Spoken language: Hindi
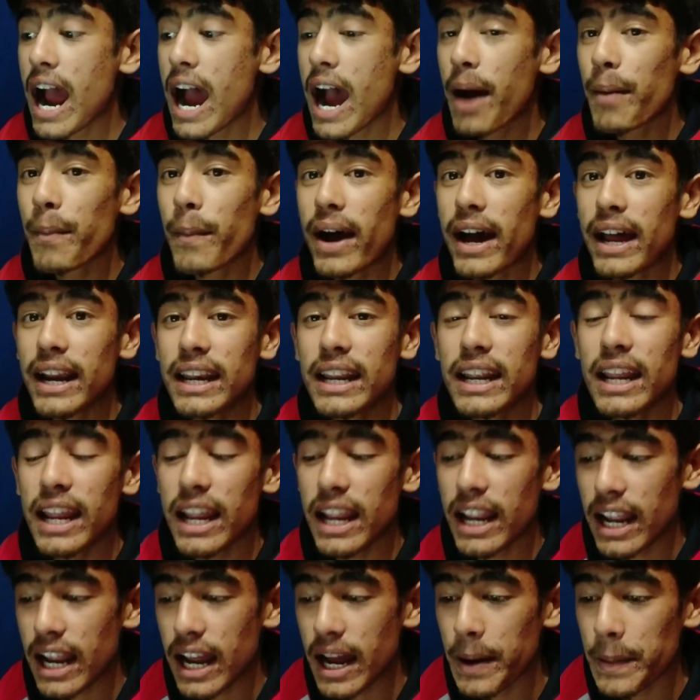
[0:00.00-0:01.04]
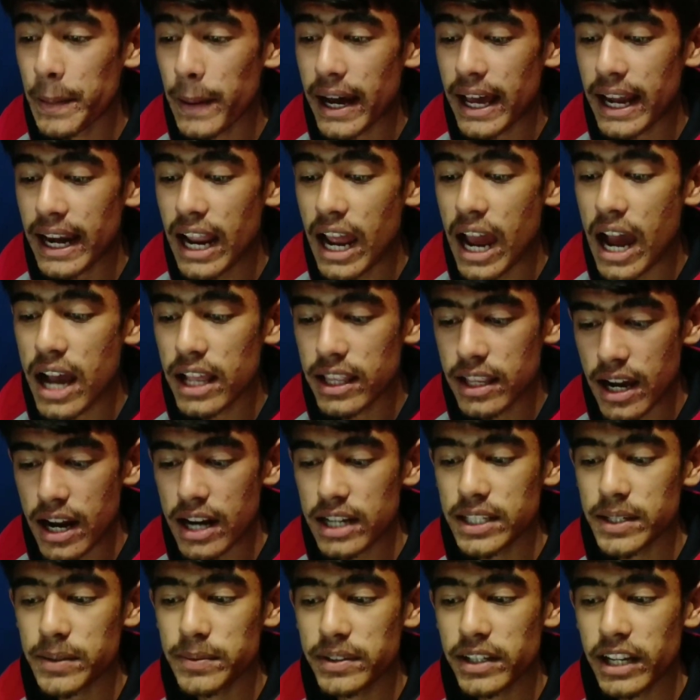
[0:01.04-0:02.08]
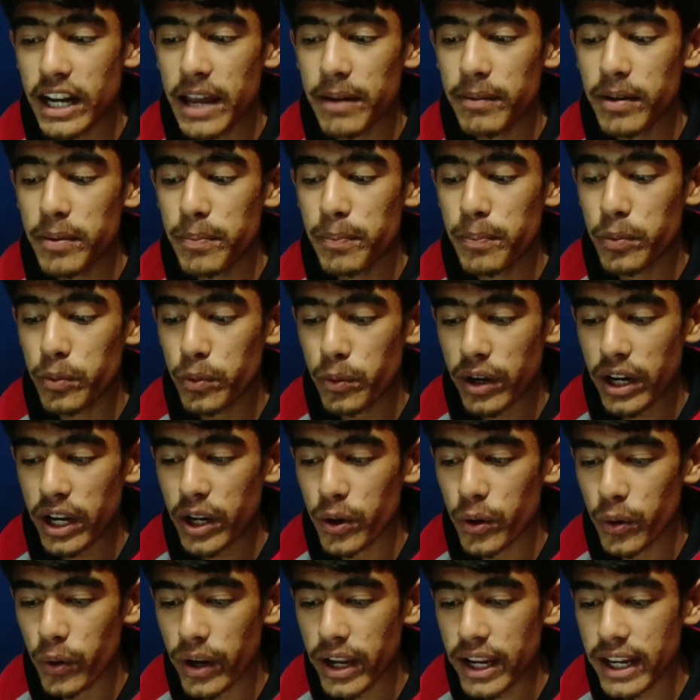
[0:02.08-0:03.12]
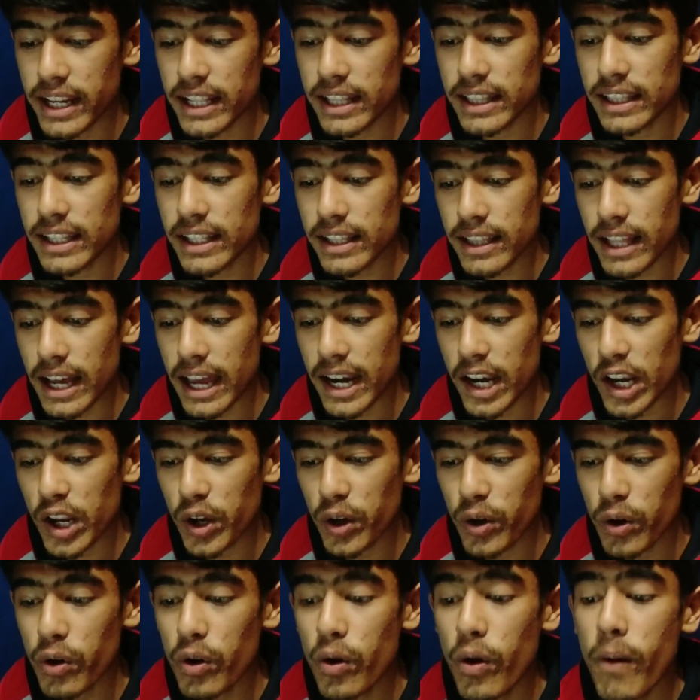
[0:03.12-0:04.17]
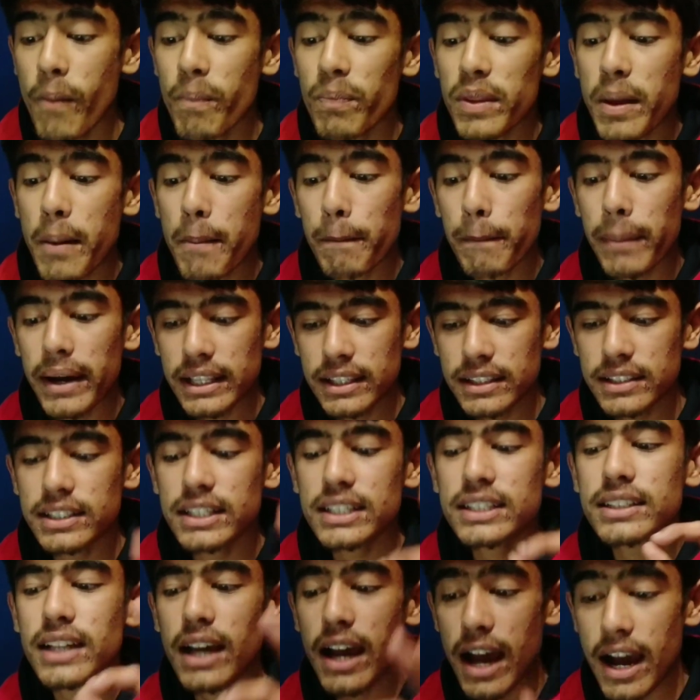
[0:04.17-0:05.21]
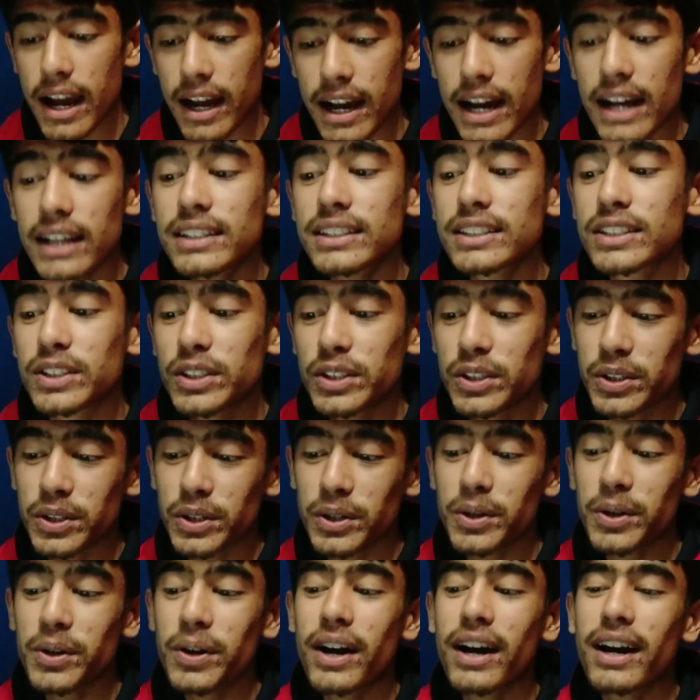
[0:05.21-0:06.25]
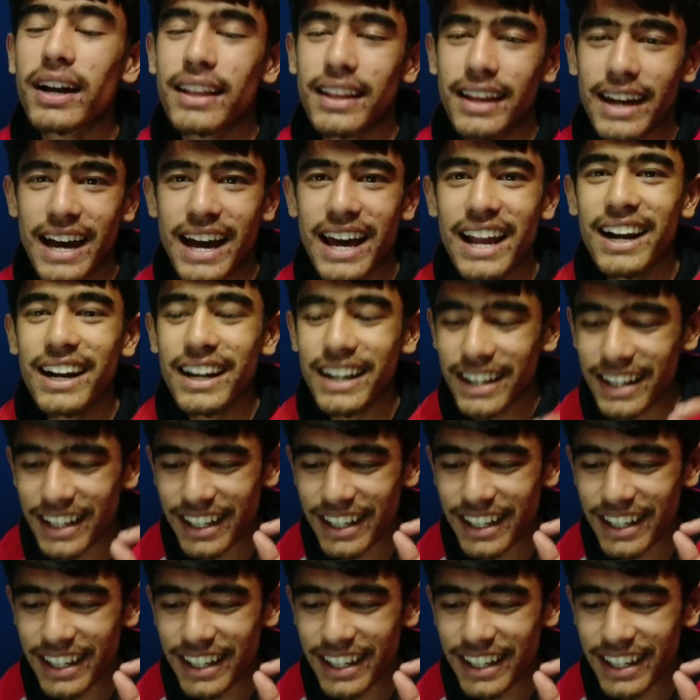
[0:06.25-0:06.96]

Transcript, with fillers: हमारी हमारे हजार सब्सक्राइबर पूरे हुए कितनी तारीख को 25 अगस्त 2000